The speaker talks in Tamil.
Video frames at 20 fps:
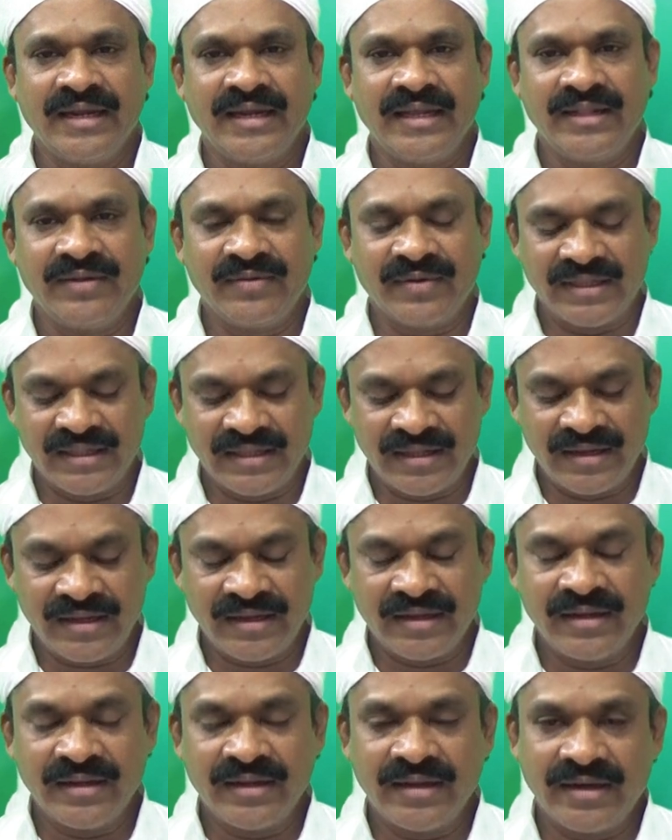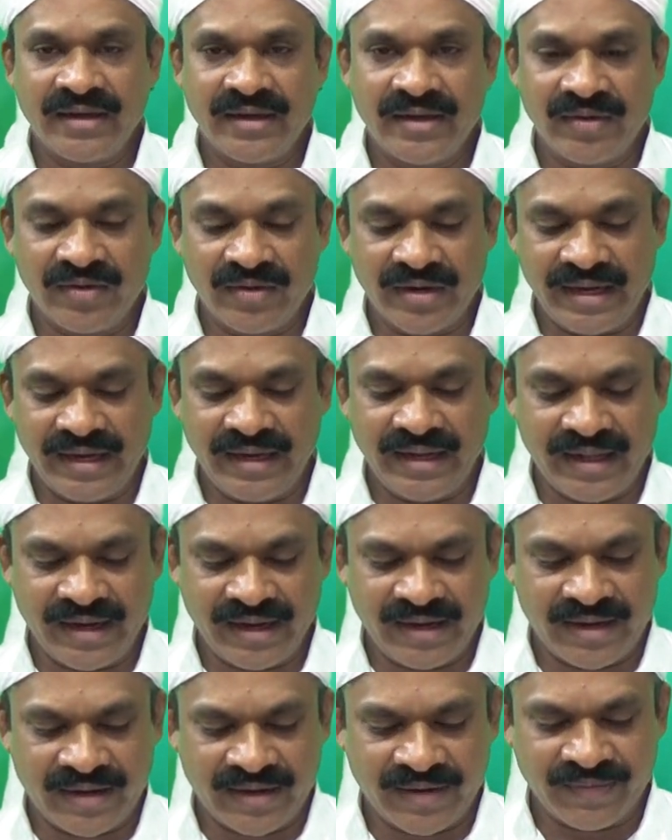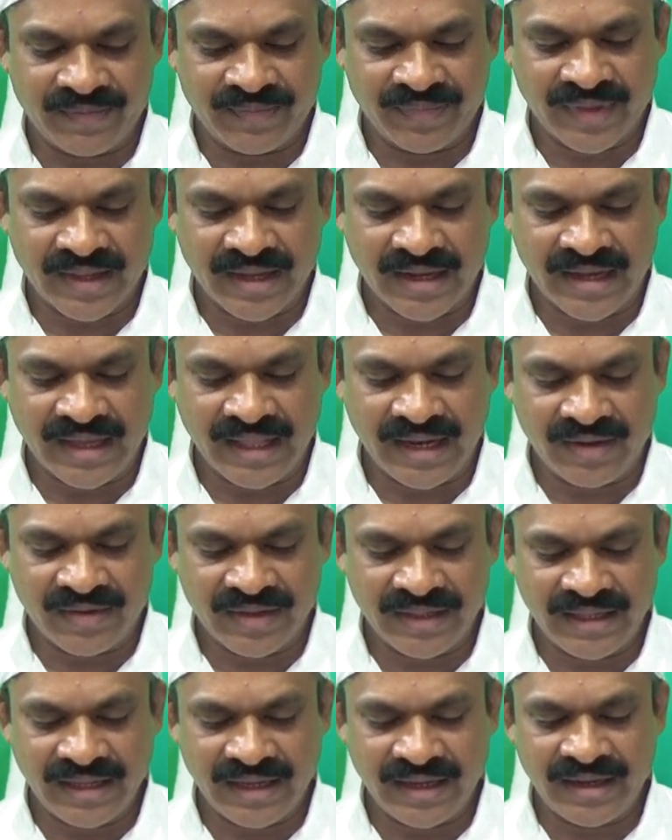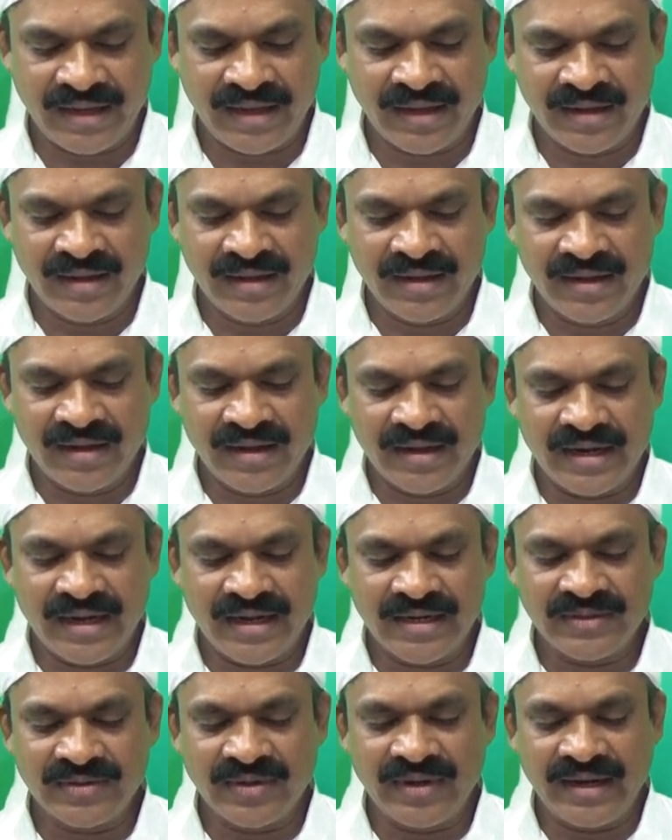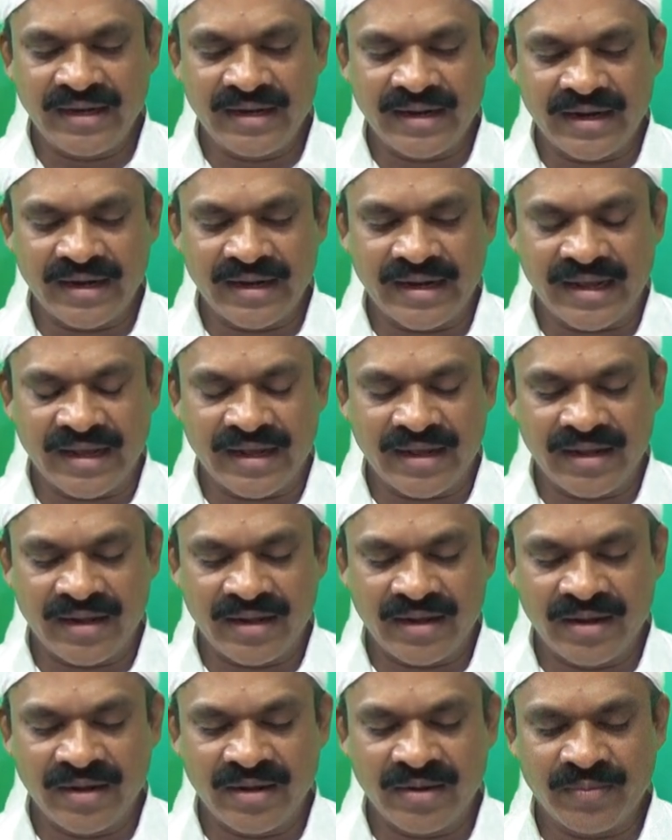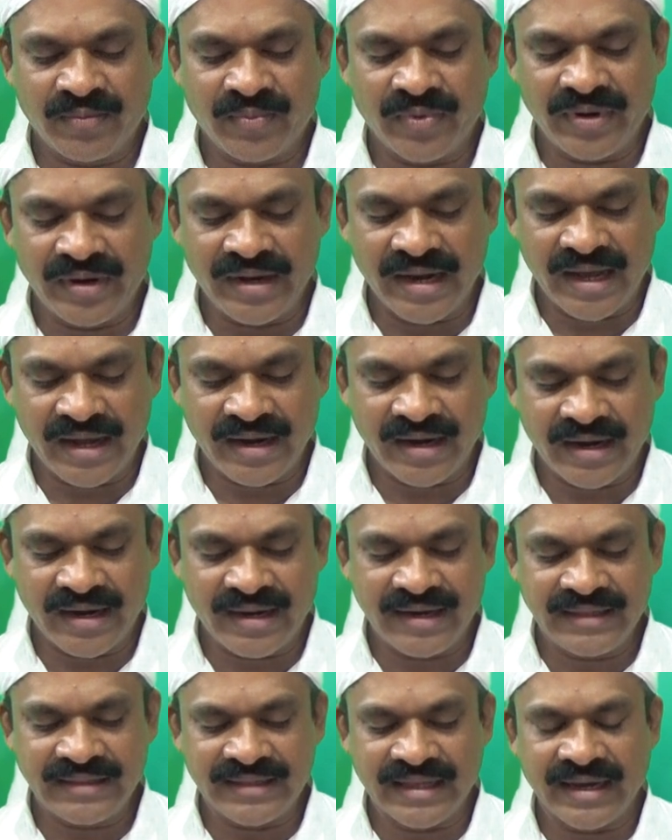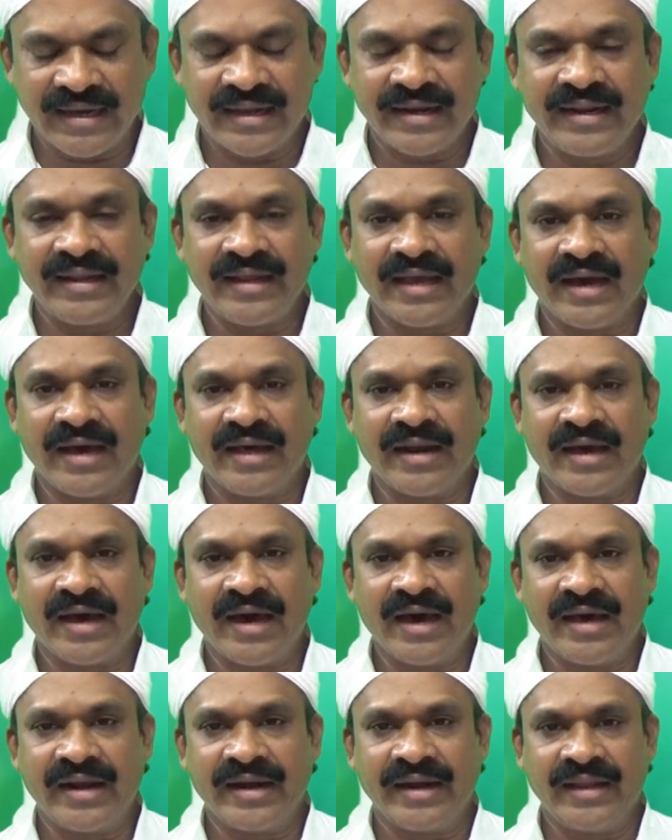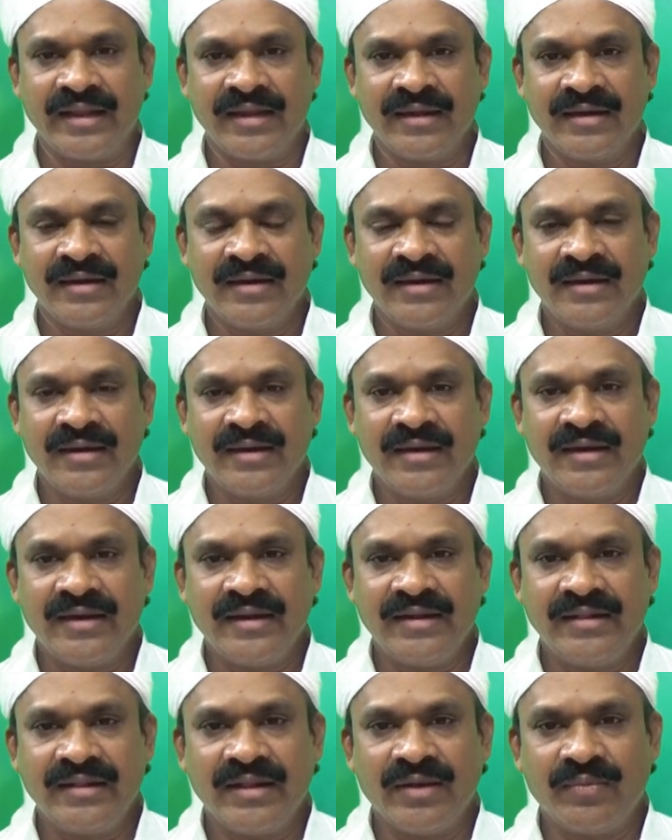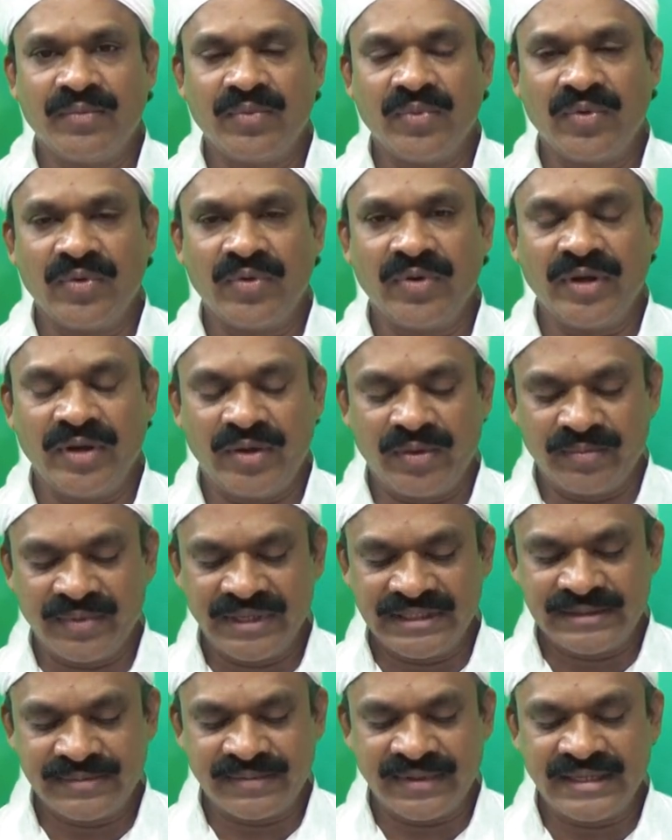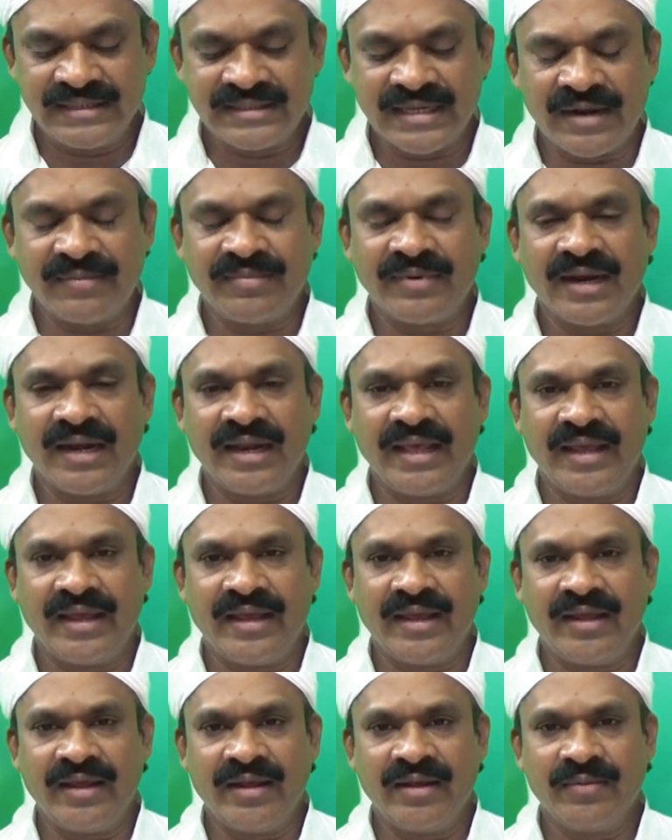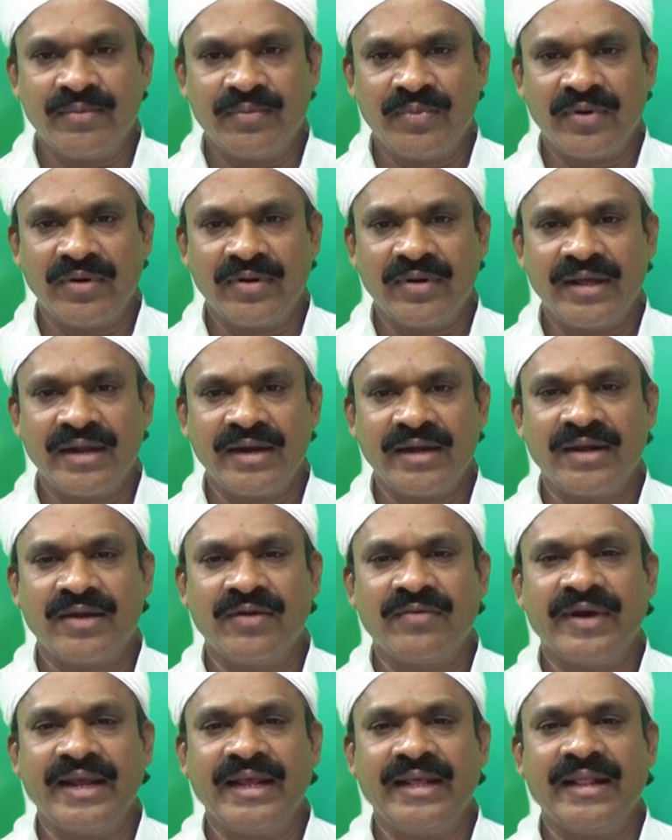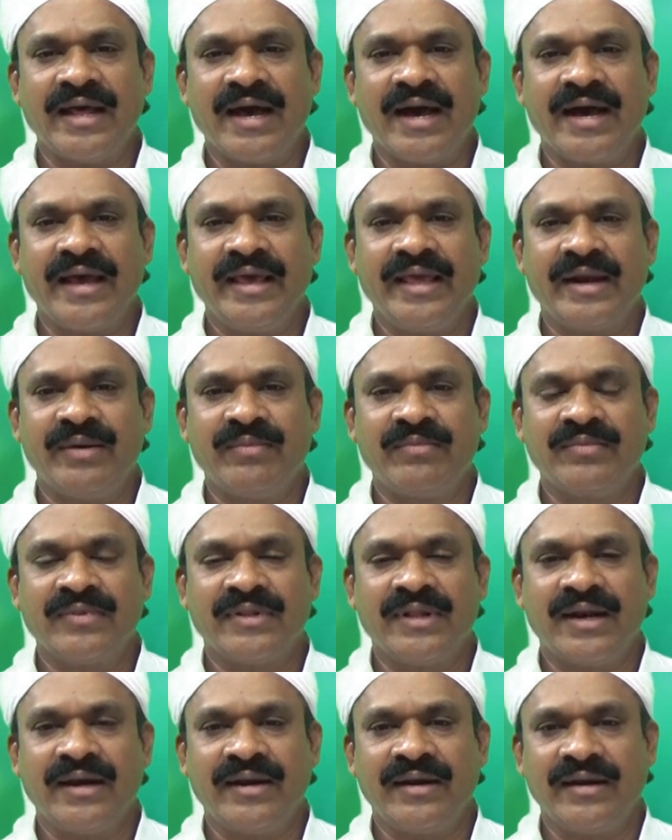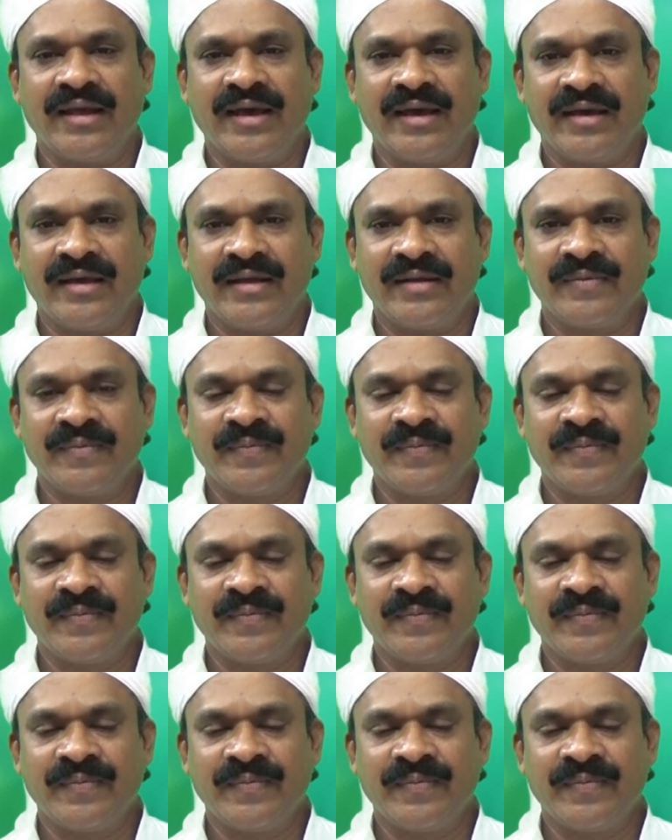இது வந்து இன்னும் நிறைய இருக்குது அதில் வந்து என்ன சொல்லியிருக்காங்கன்னா பொன்னாங்காணி தகரை ஆரை இந்த மூணு மிக்ஸ் பண்ணி சாப்பிட்டாலே புருடருக்கு வயது ஆயிரம் தான்ங்காங்க